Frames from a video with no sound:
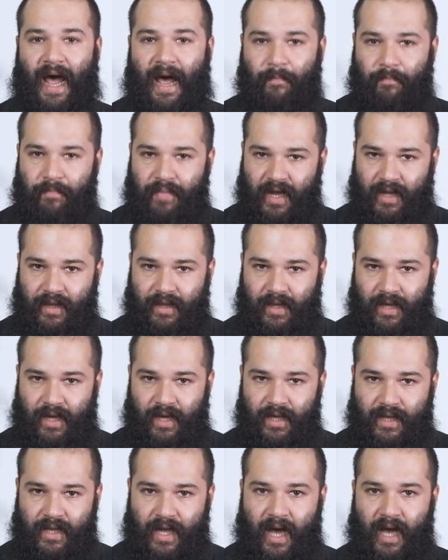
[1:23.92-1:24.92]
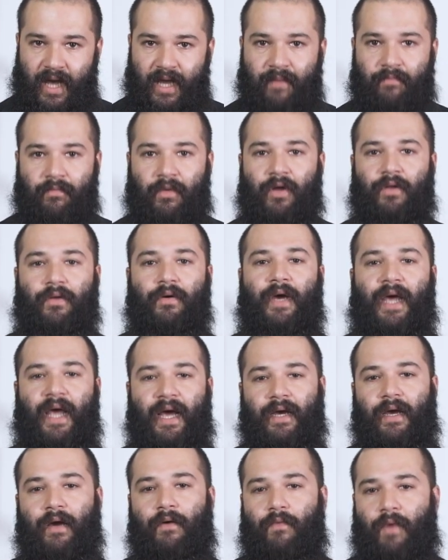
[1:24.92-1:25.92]
appiattita in modo che
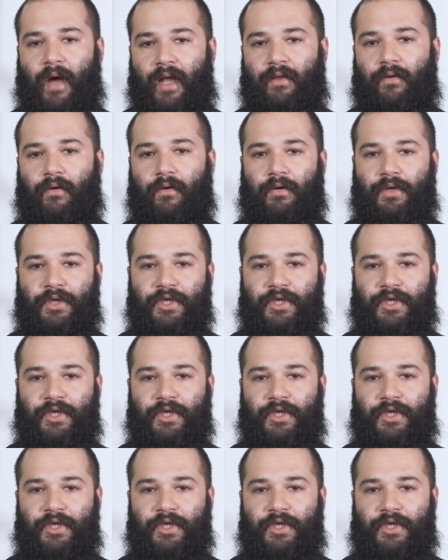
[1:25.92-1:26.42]
anche quando lo